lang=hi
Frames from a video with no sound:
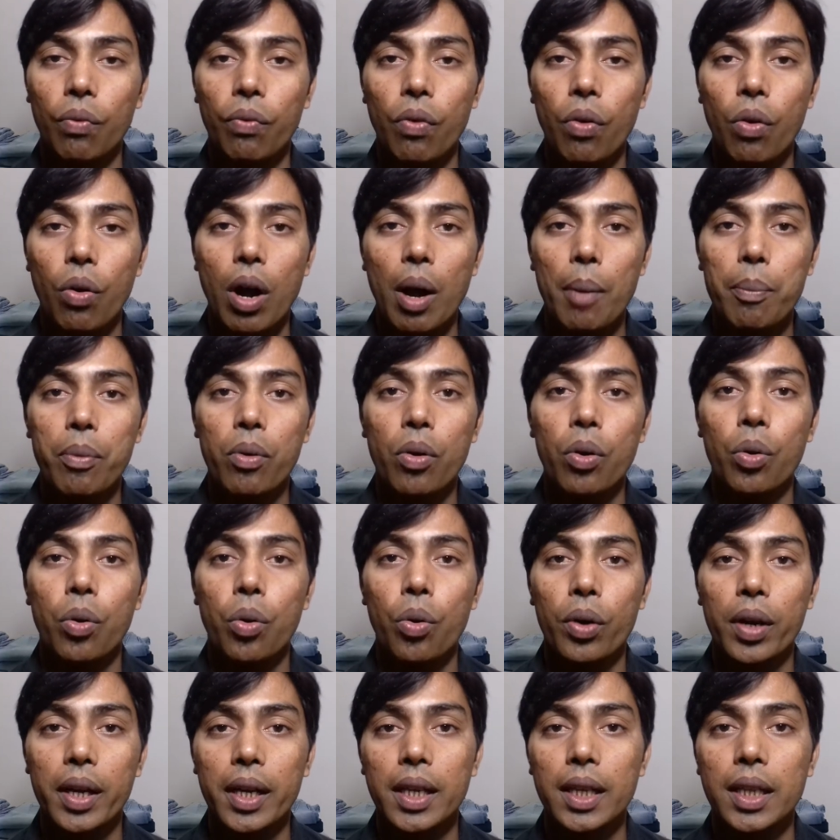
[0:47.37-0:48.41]
वो आपको
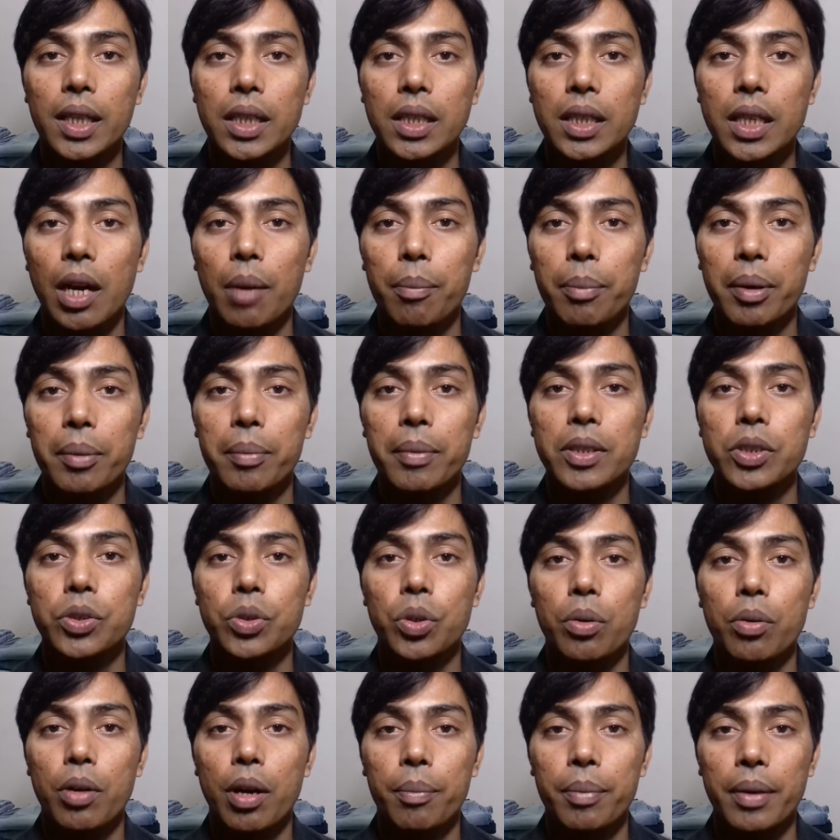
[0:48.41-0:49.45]
होके यहाँ पर मैं
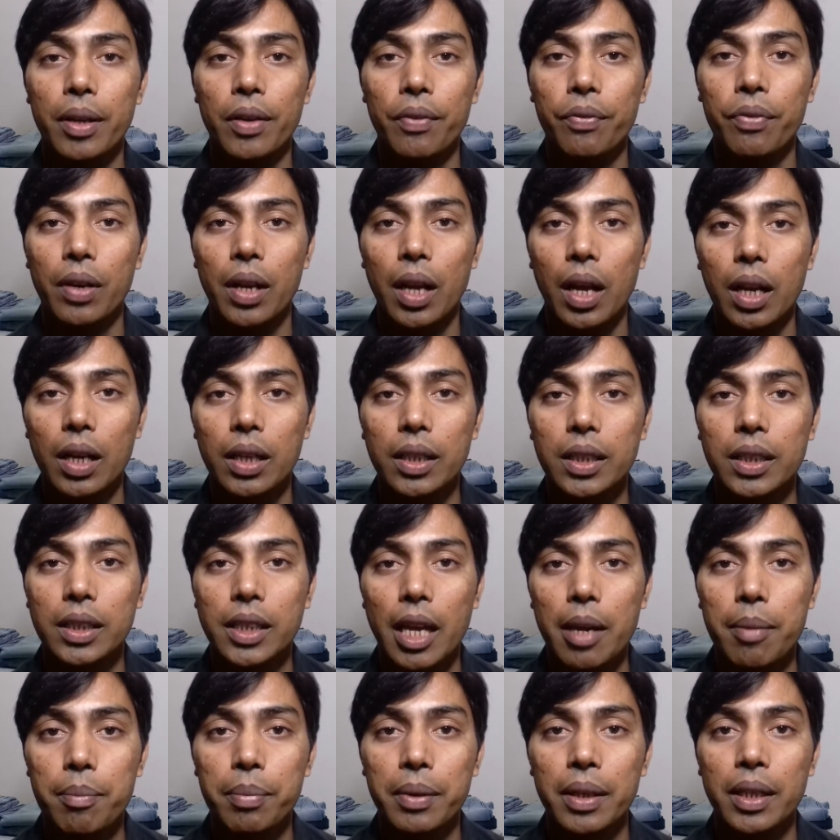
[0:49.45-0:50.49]
जो अभी फ़िलहाल के
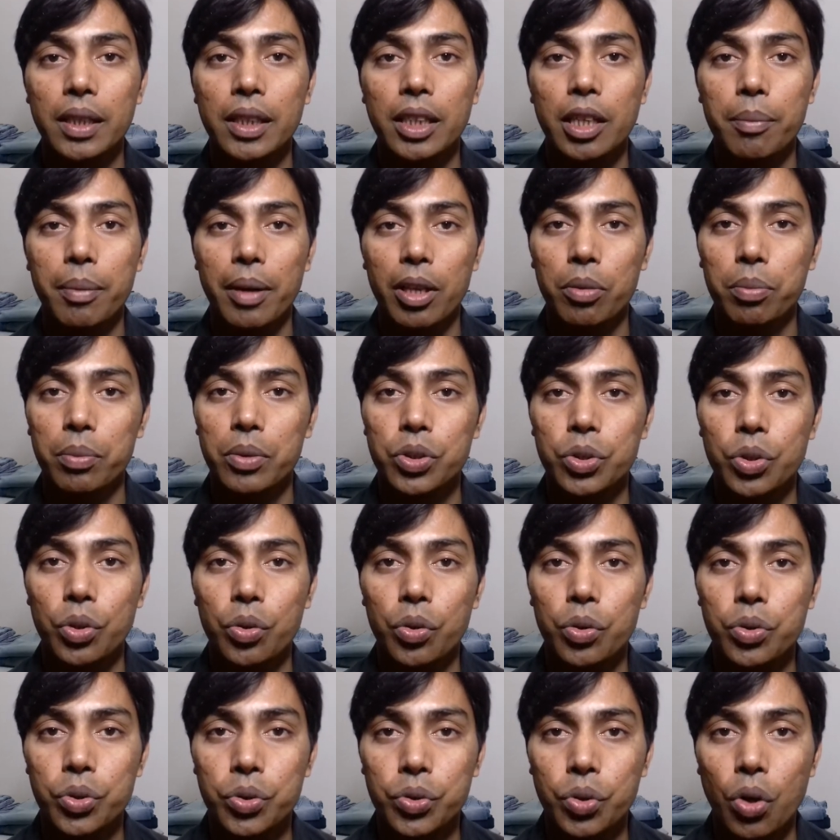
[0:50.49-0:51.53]
टाइम पे इनके पास में
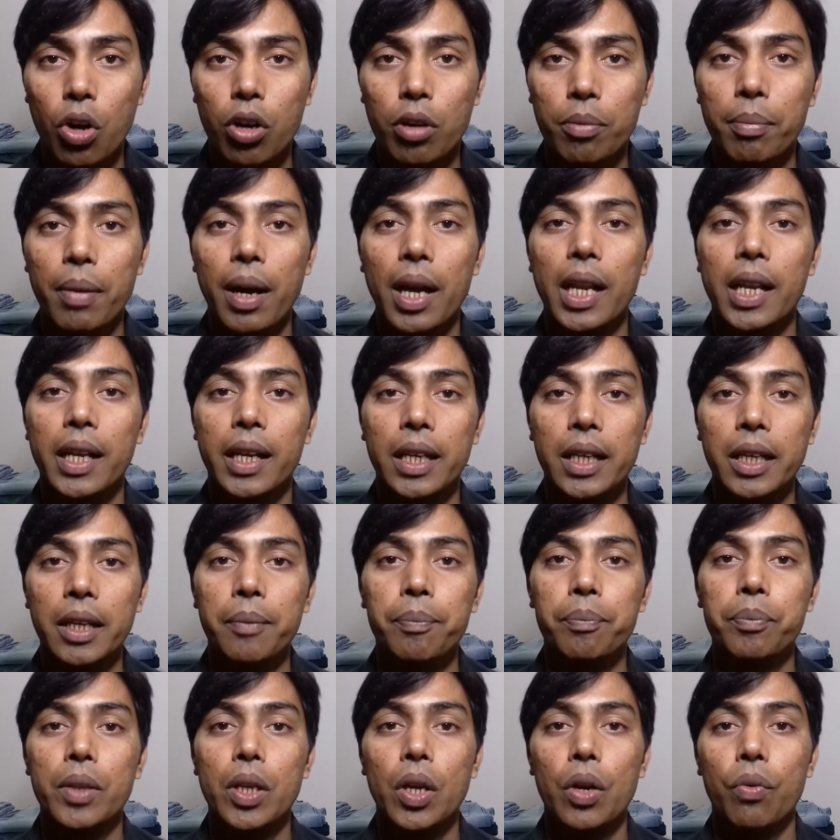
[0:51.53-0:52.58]
जो स्टॉक माल है
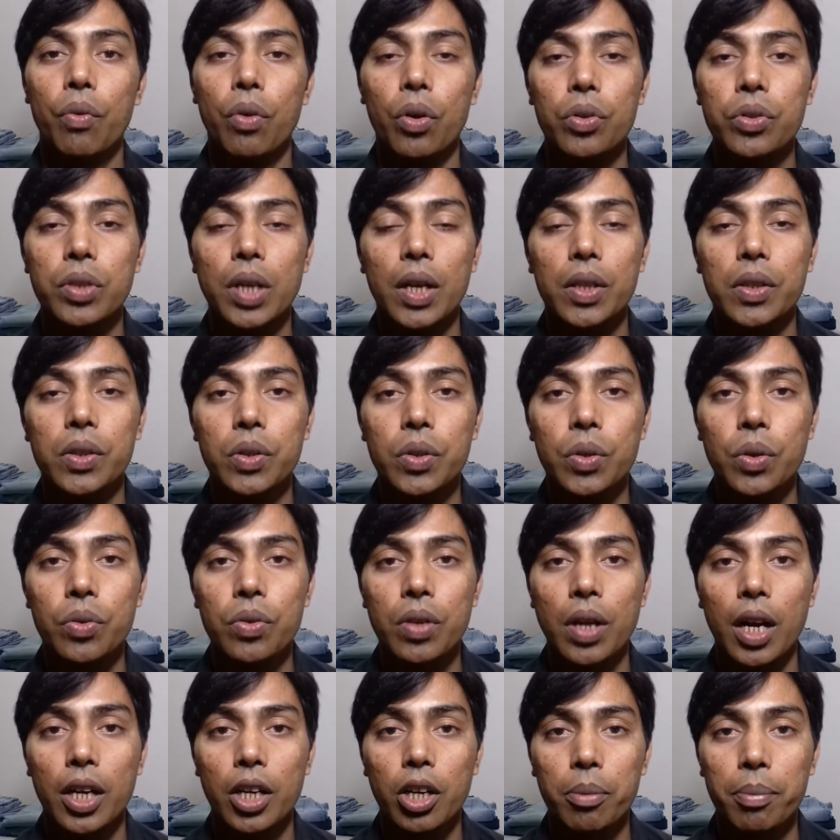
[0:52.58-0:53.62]
वो सात सौ
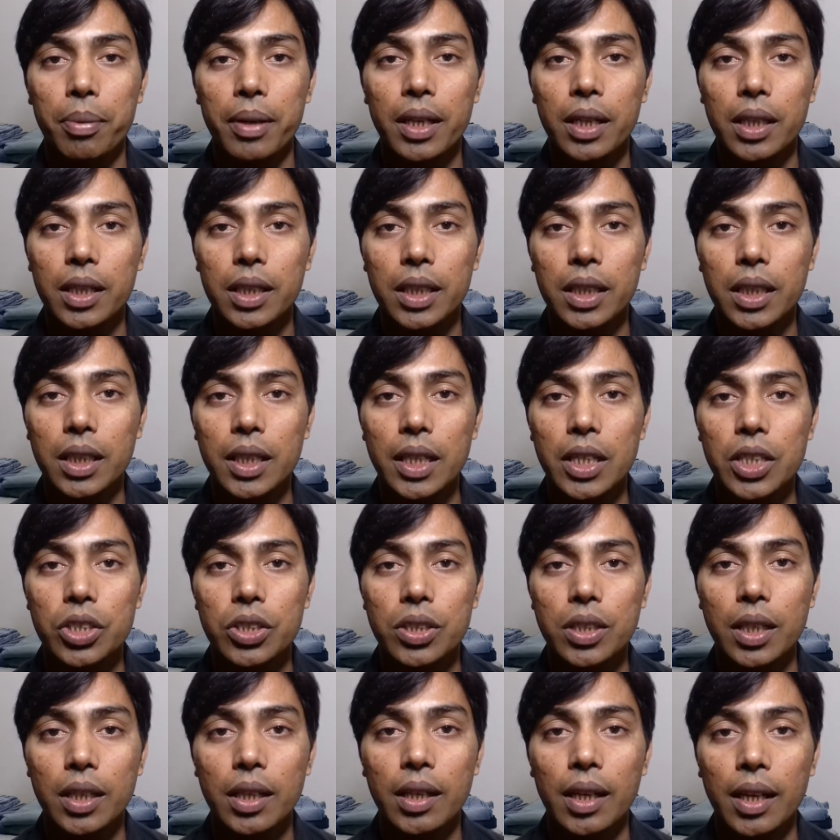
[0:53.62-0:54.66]
साठ रुपये की
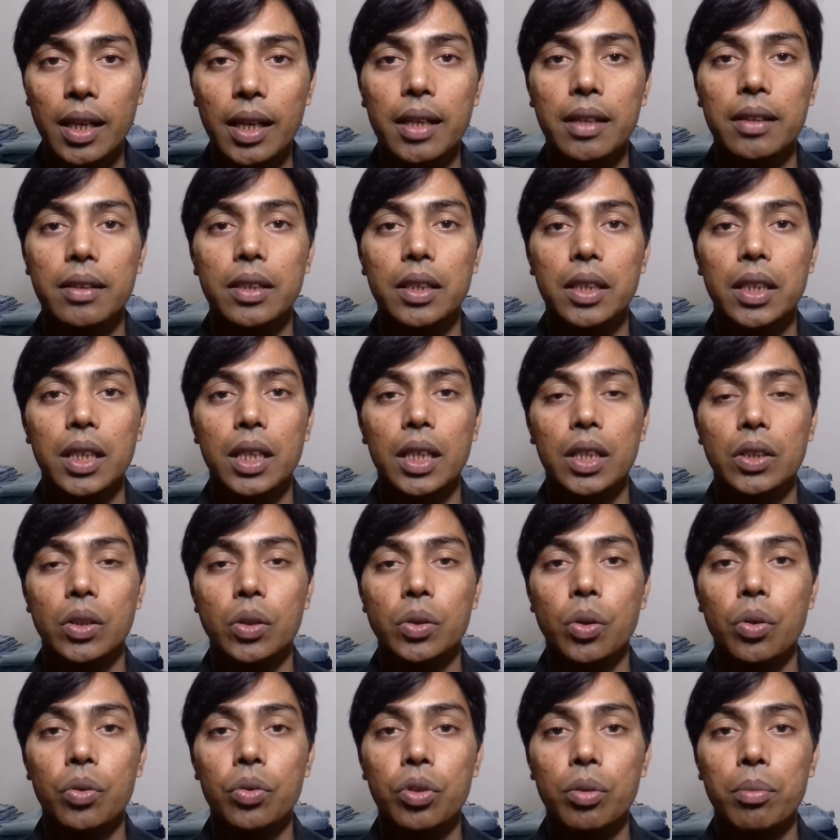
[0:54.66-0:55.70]
रेंज तक है तो
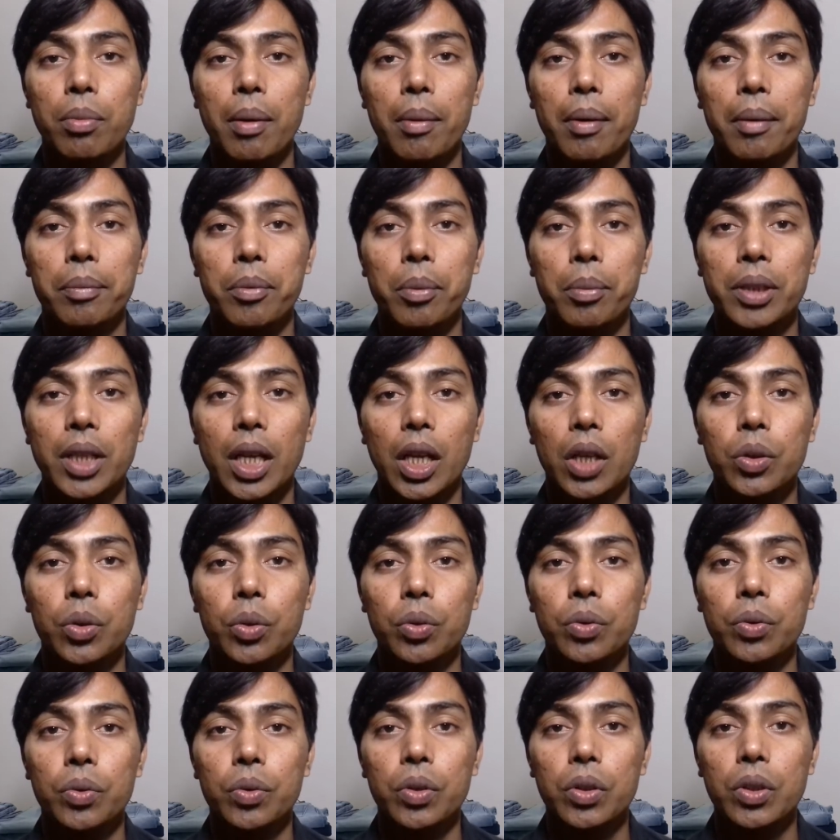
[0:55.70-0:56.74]
दोस्तों मैं आपको बता
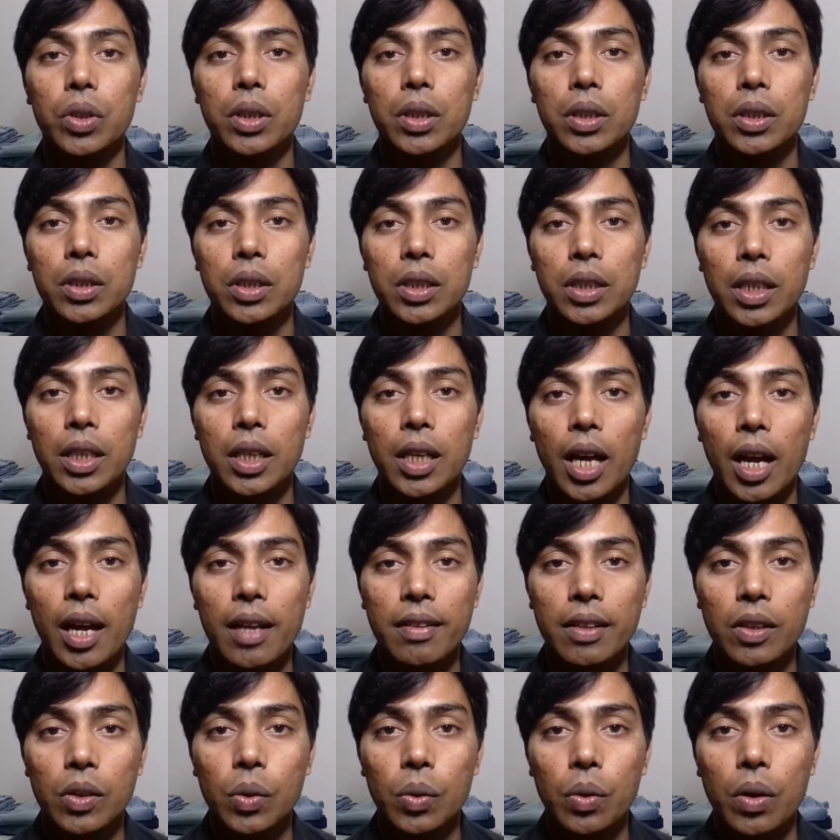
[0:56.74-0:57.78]
दूँ कि यहाँ
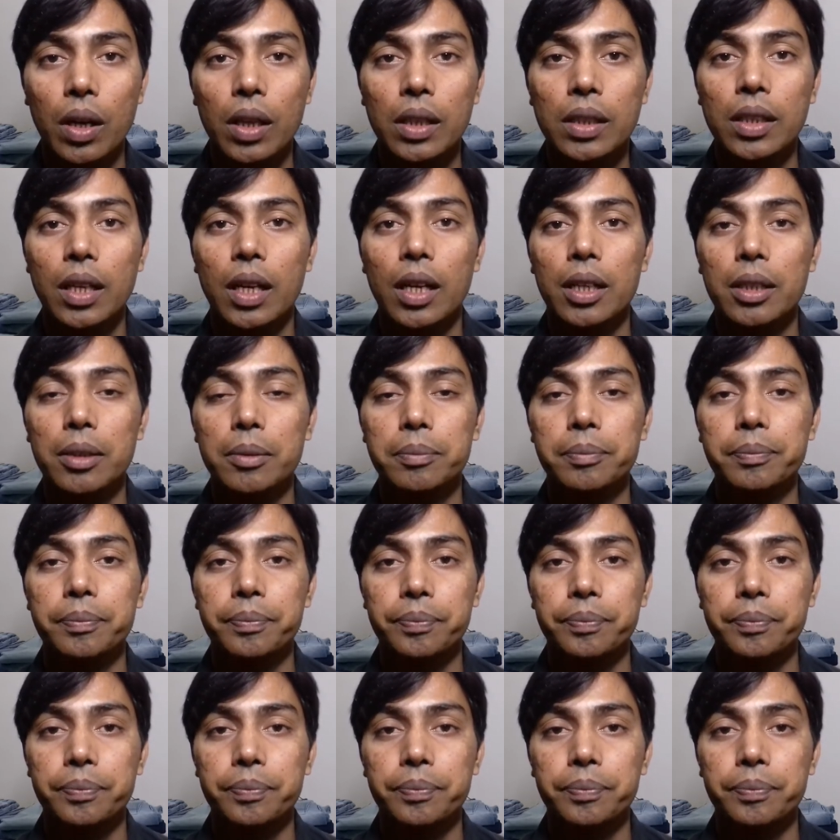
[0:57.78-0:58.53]
से दुकानदार